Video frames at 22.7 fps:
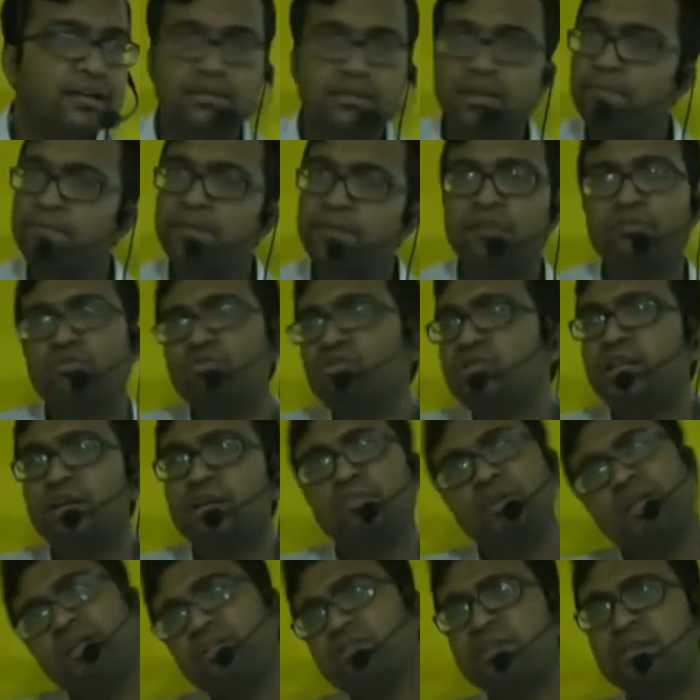जब तक कुछ ना
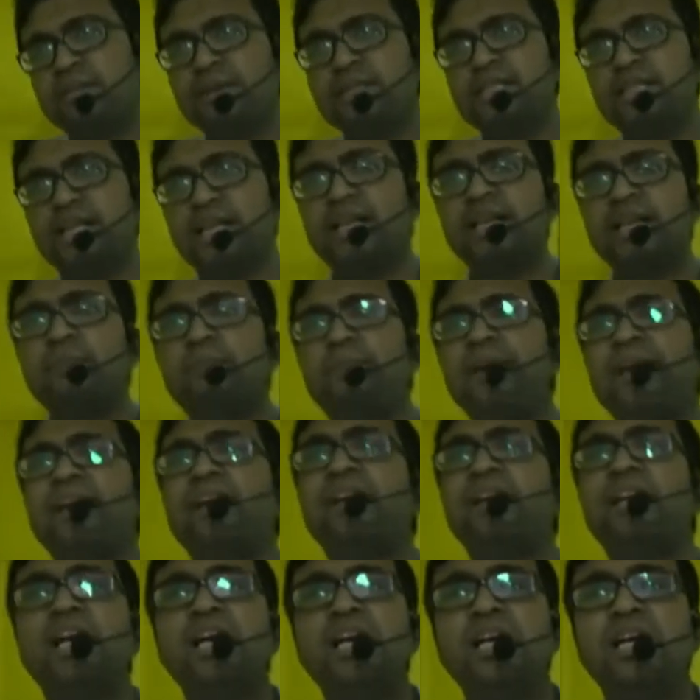बोले तो समझ जाना ये पे
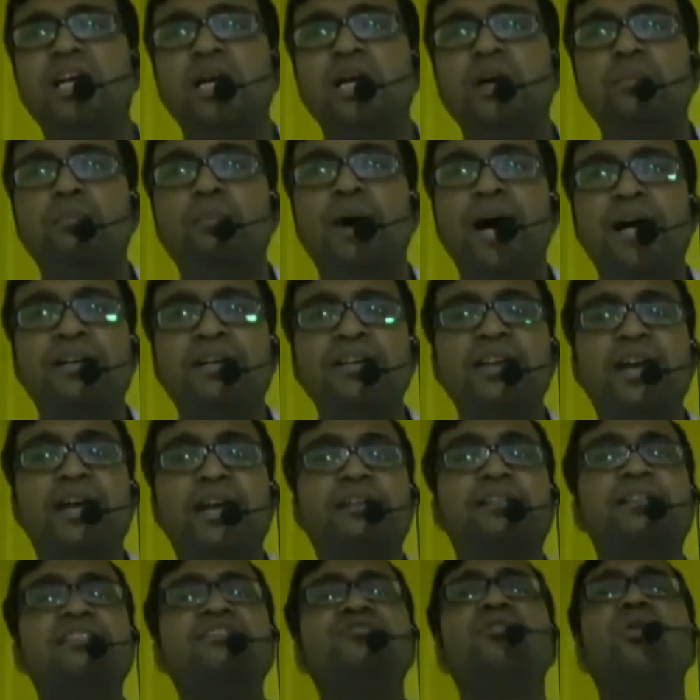करना बाकी है
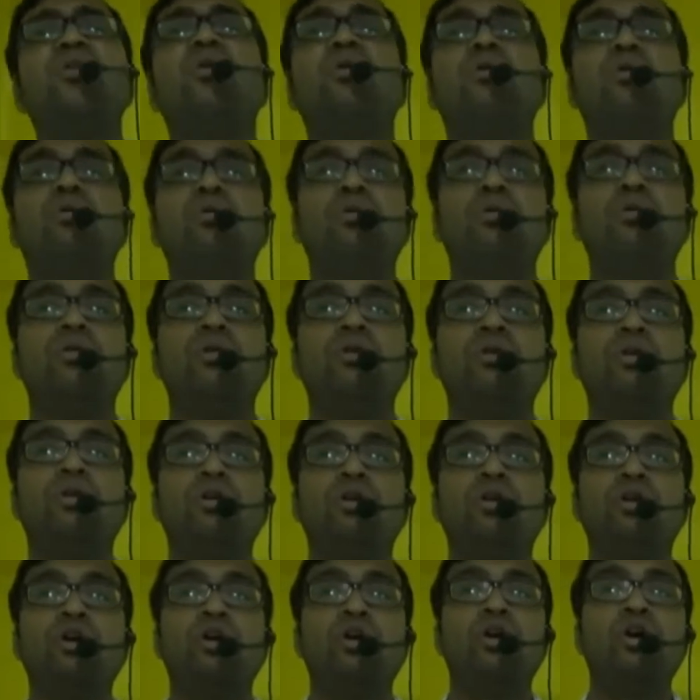किसको
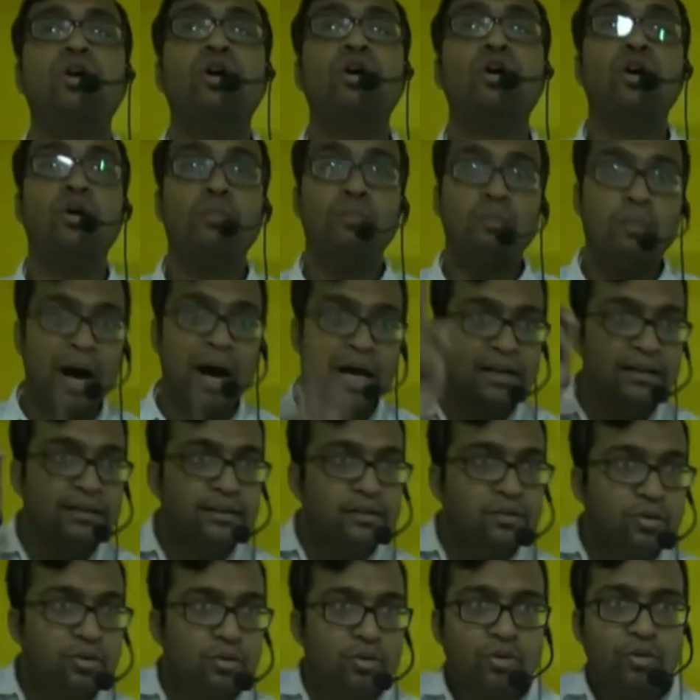मालिक
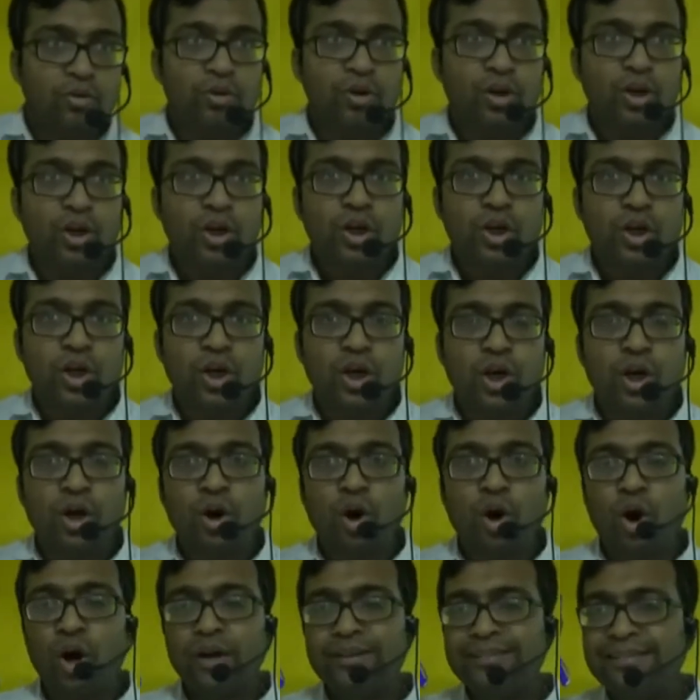को
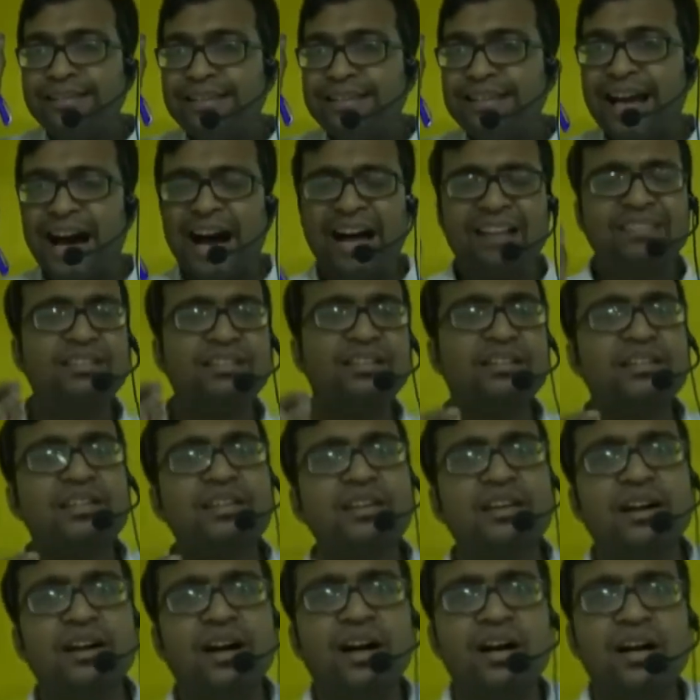और याद
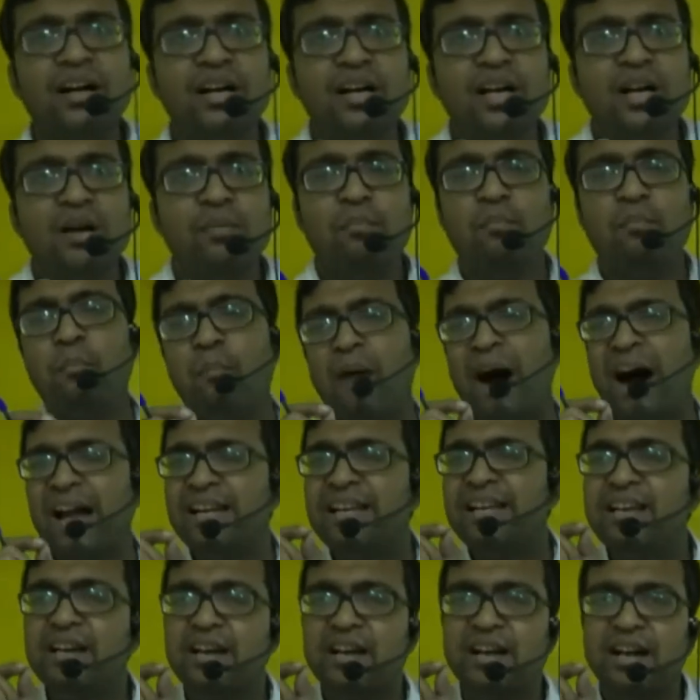रखिएगा
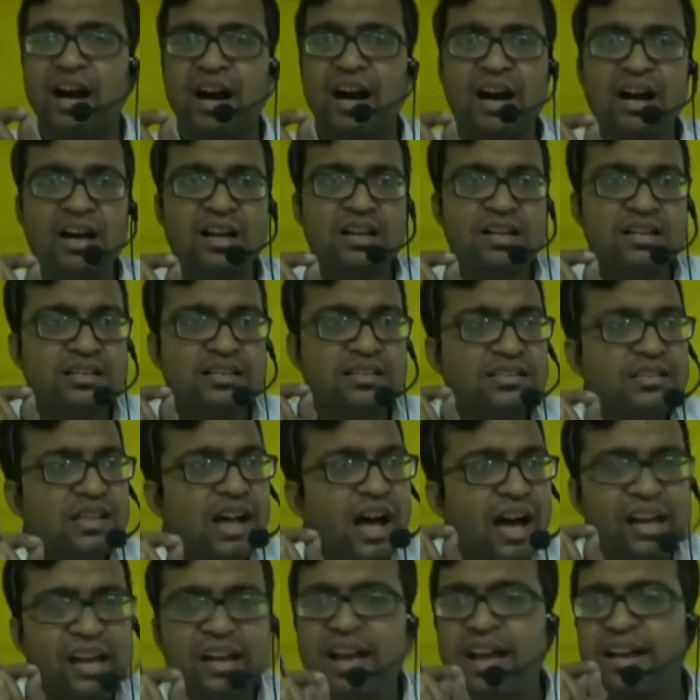मालिक का
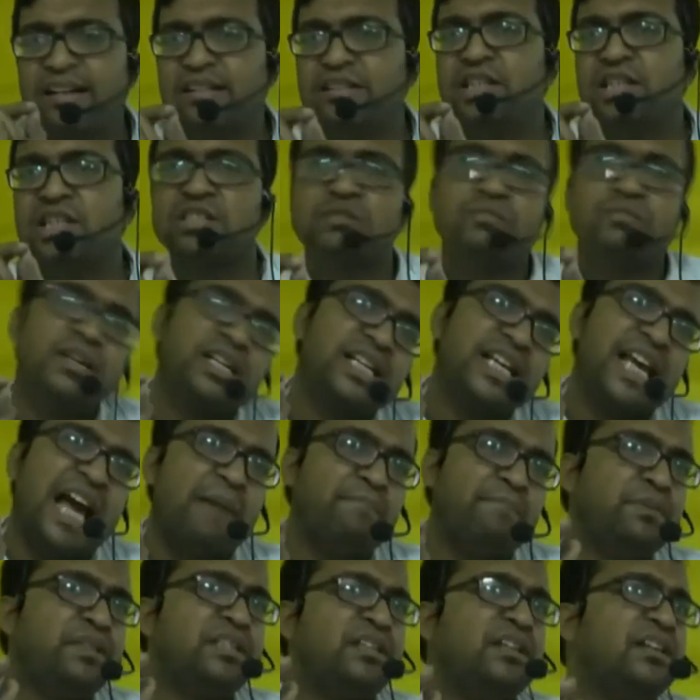सारा एडजस्टमेंट
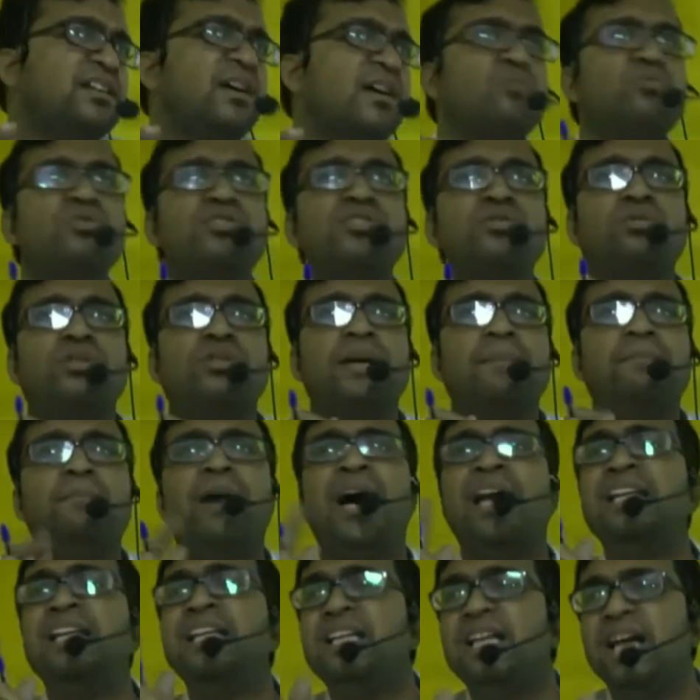कैपिटल अकाउंट से होता है
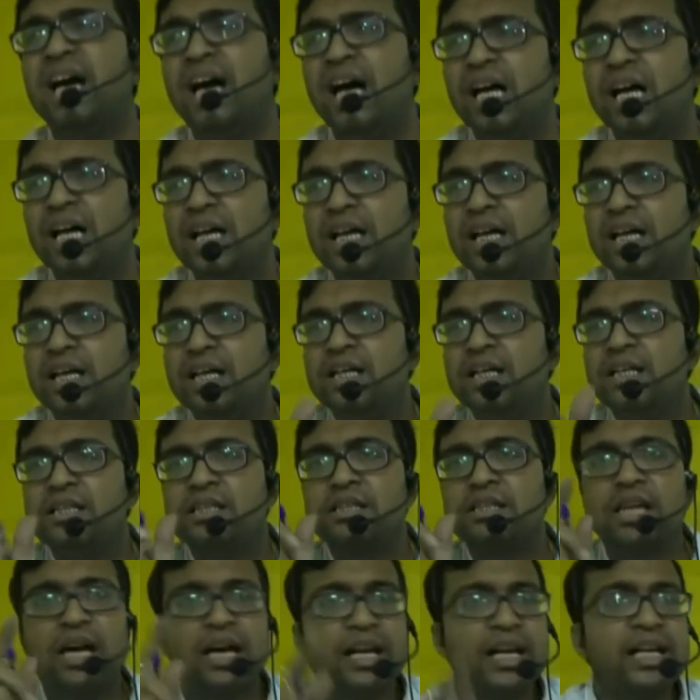मालिक का
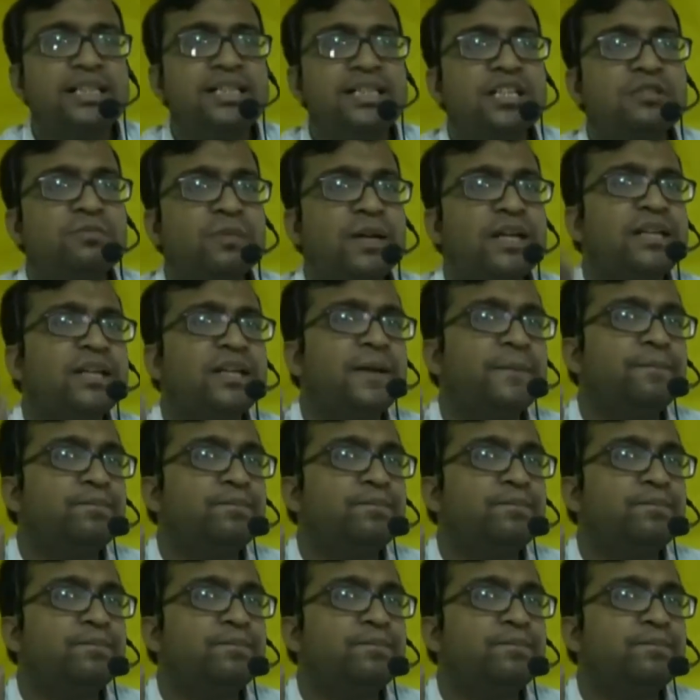सारा एडजस्टमेंट